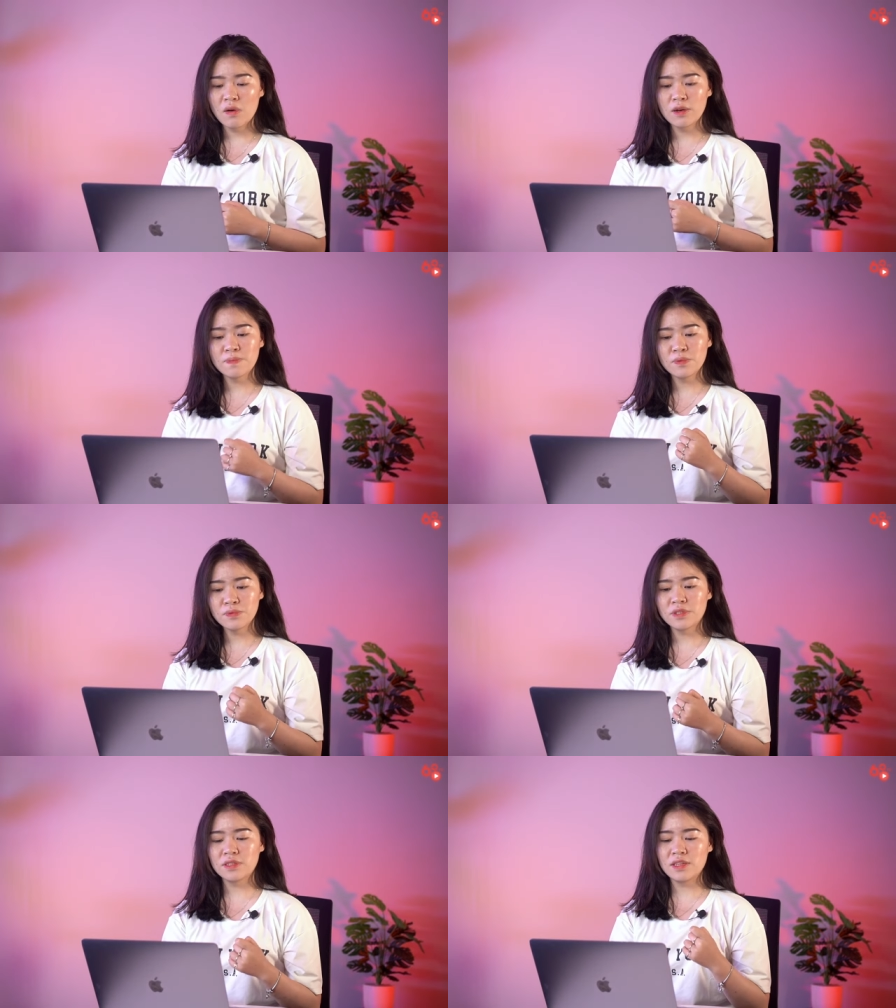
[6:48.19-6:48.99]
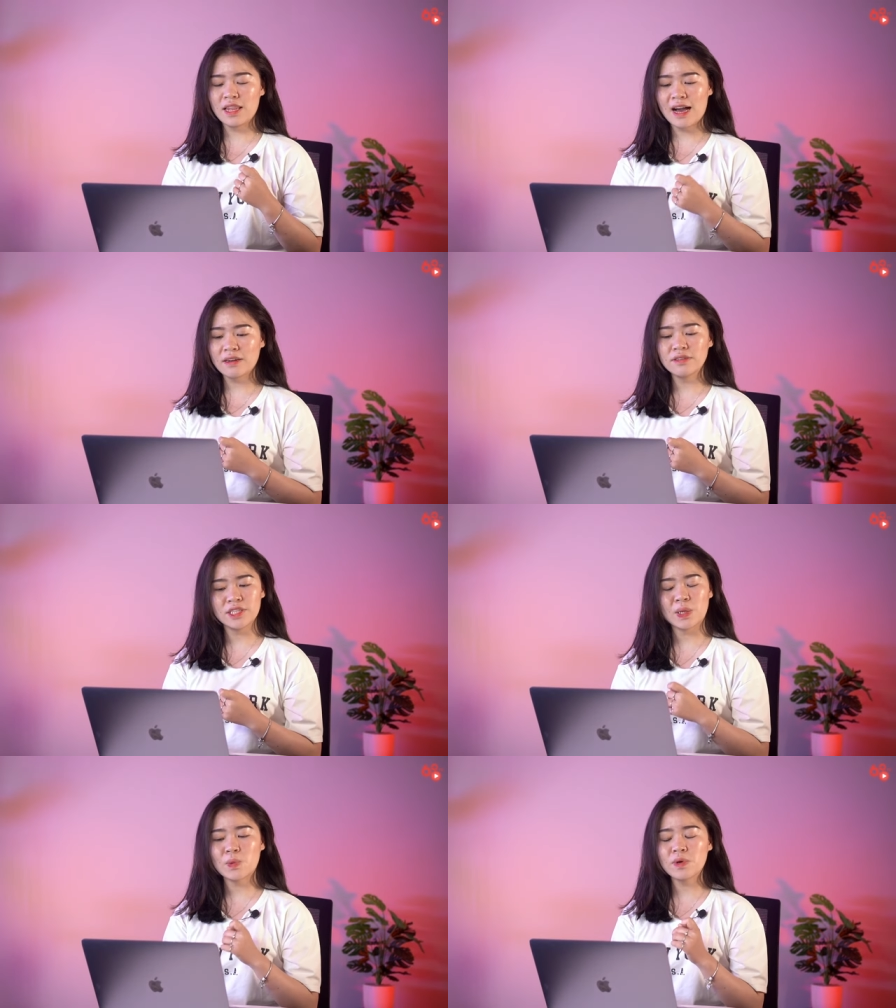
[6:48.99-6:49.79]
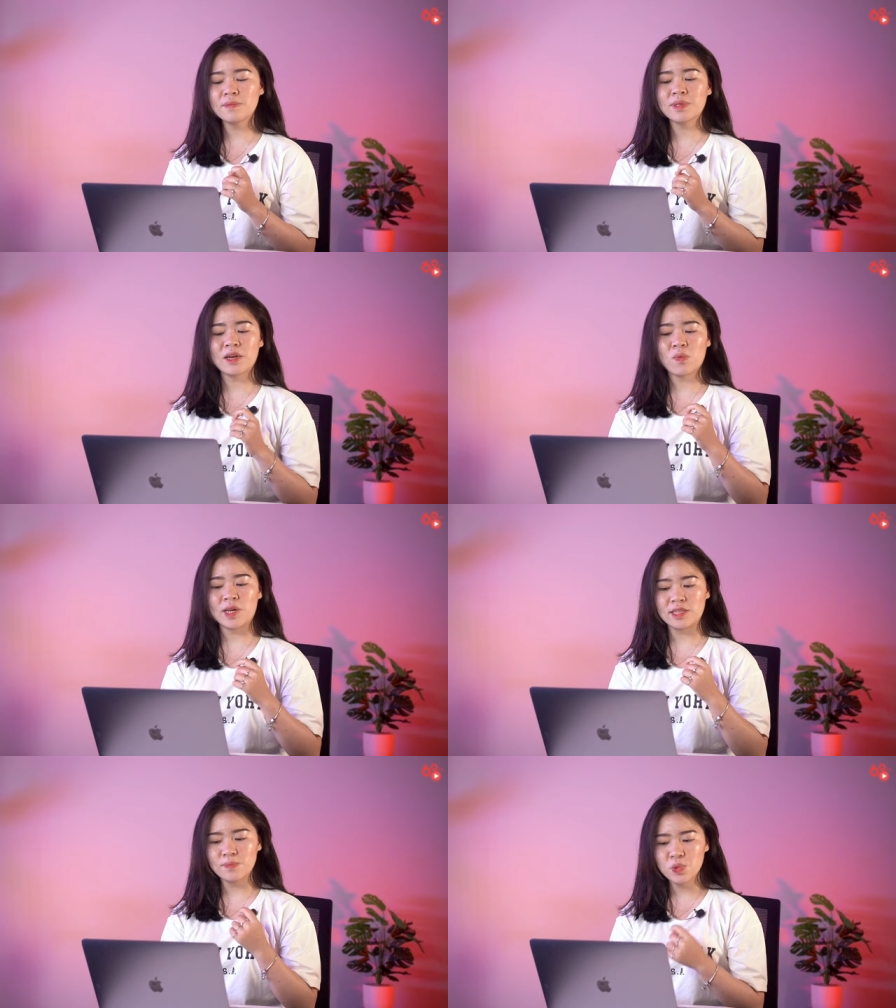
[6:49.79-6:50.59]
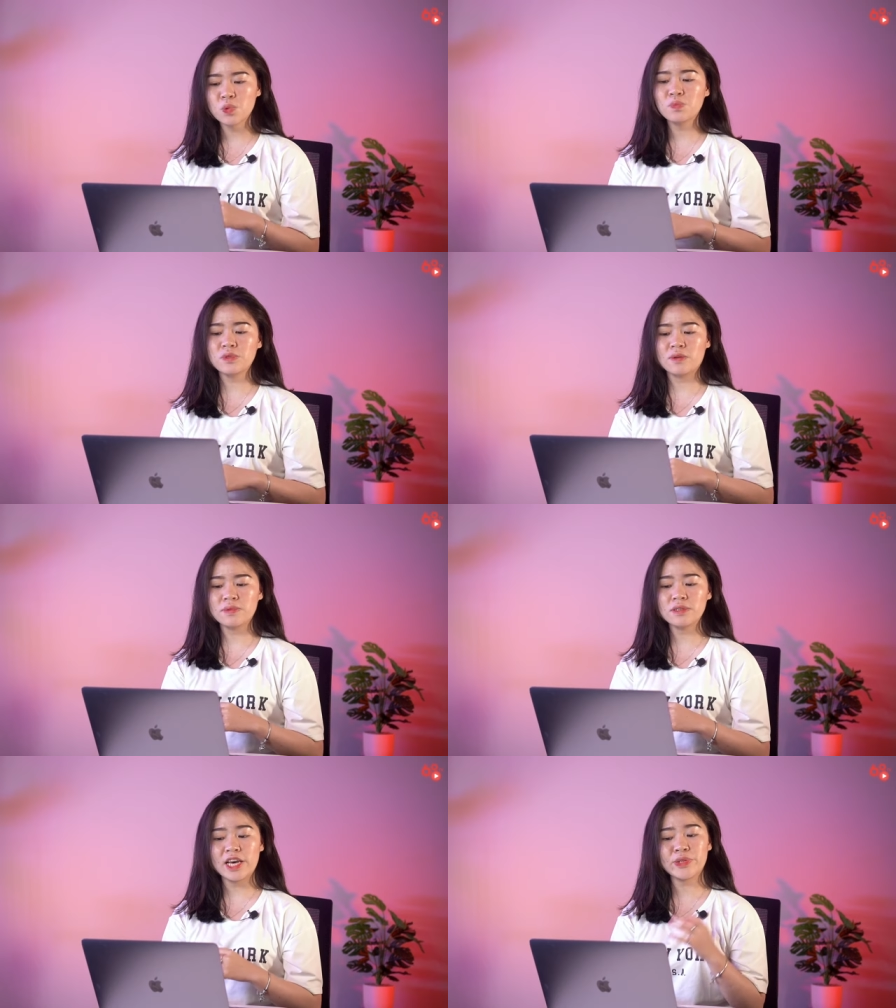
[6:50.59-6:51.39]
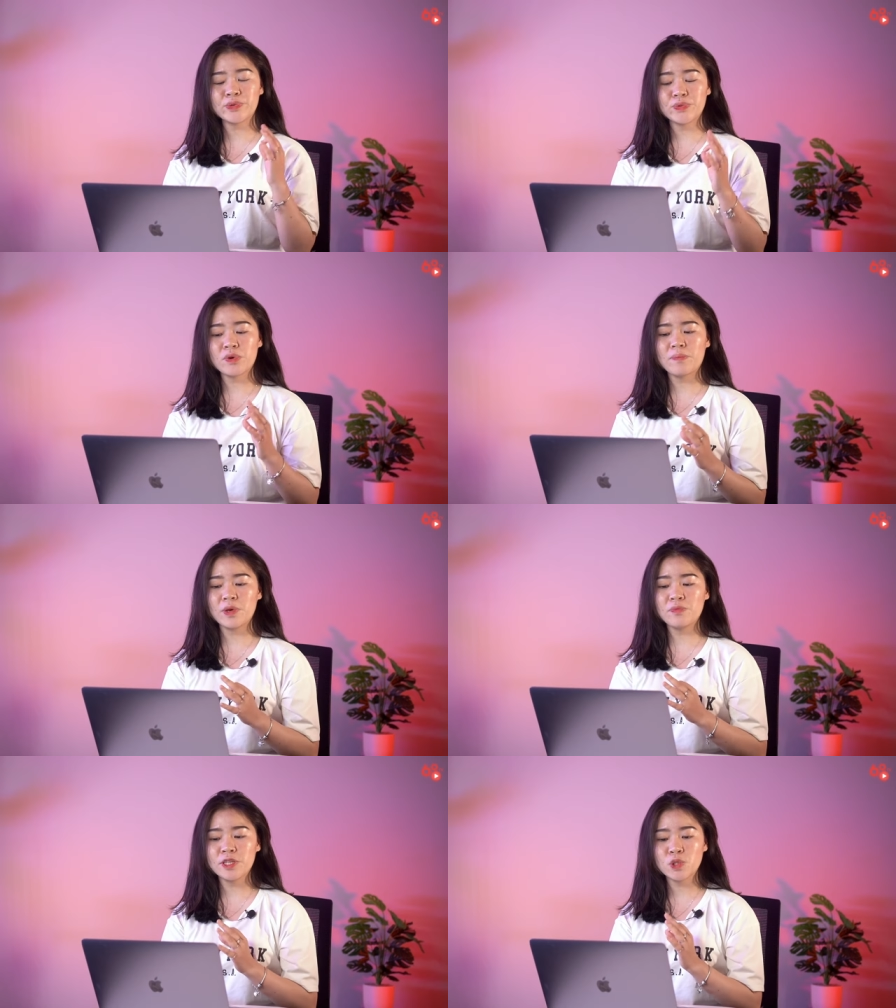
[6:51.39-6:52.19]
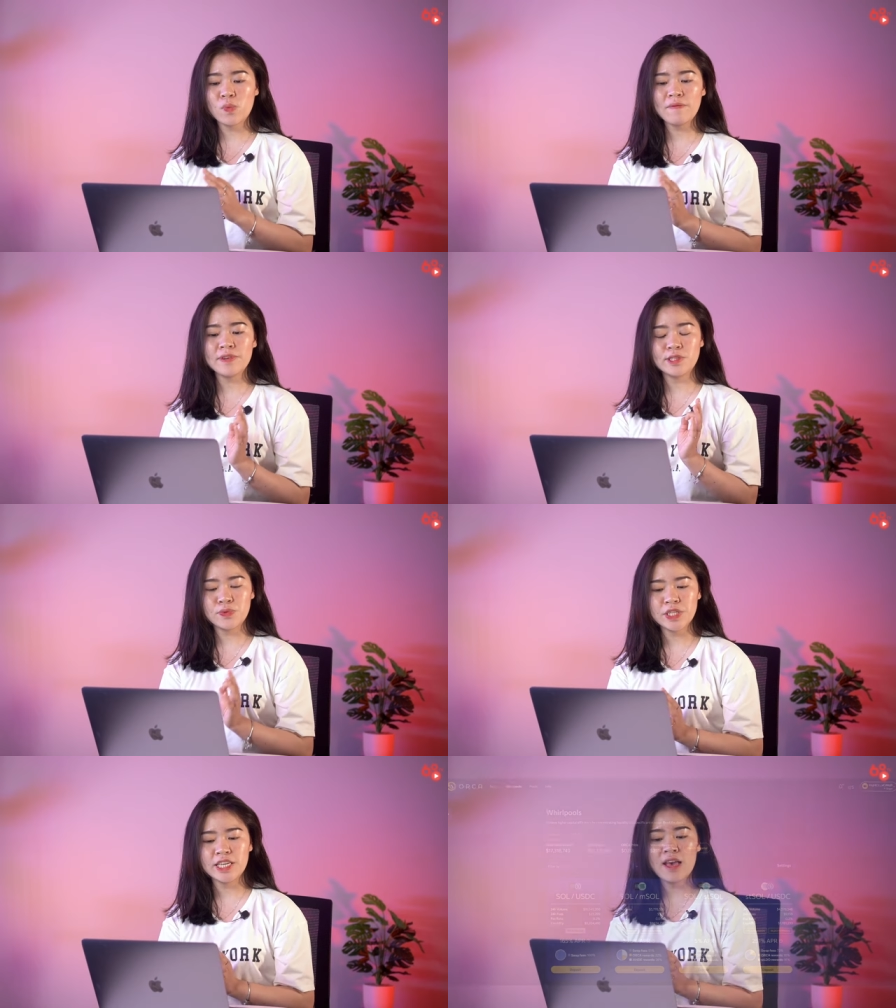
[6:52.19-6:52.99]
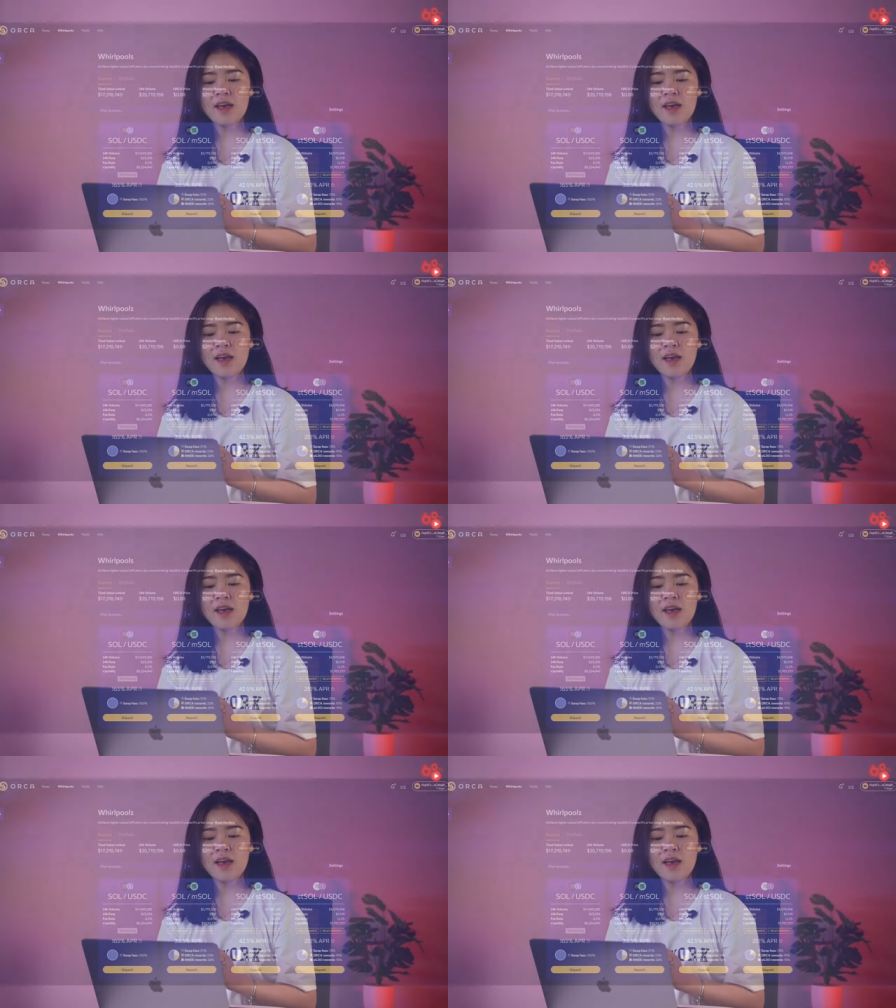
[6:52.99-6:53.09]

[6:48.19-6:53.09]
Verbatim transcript: Whirlpool thì là cơ chế cung cấp thanh khoản tập trung giống như Ethereum, Uniswap V3.